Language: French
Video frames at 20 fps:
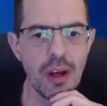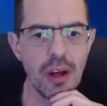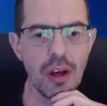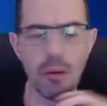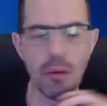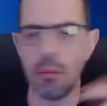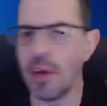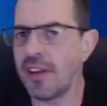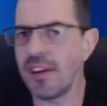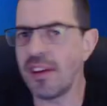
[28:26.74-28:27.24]

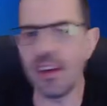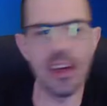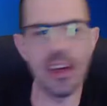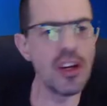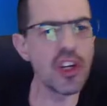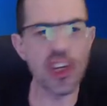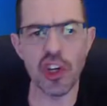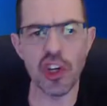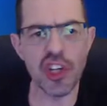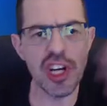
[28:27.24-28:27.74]
mettez des,
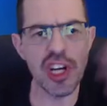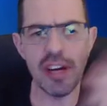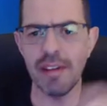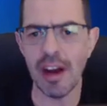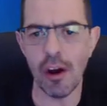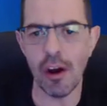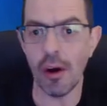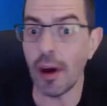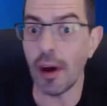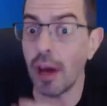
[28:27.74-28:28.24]
changez les
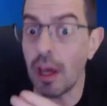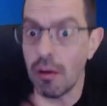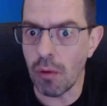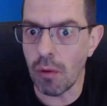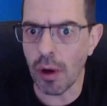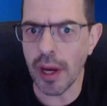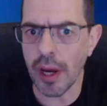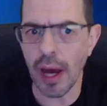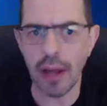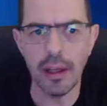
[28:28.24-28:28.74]
valeurs et vous
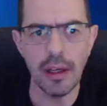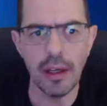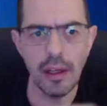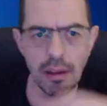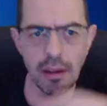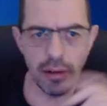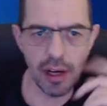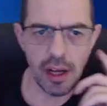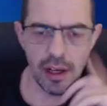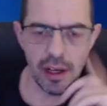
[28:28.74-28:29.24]
regardez.
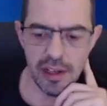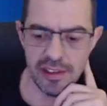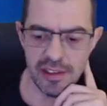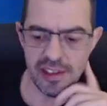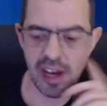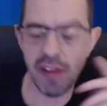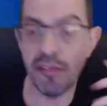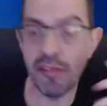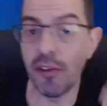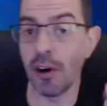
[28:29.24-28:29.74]
Voilà. Et c'est
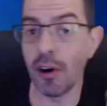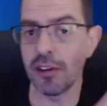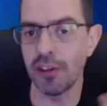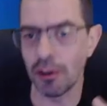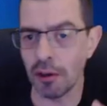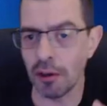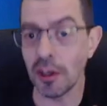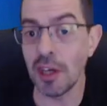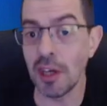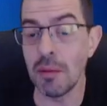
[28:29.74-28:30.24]
à force,
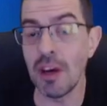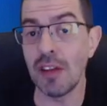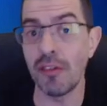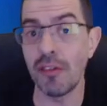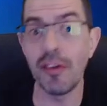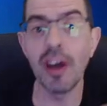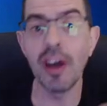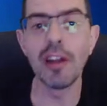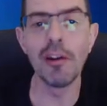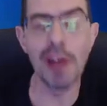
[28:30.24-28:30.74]
entre guillemets, de
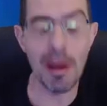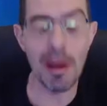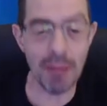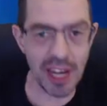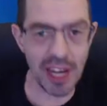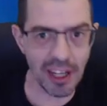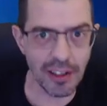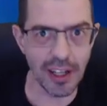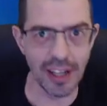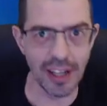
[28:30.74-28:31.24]
faire de la merde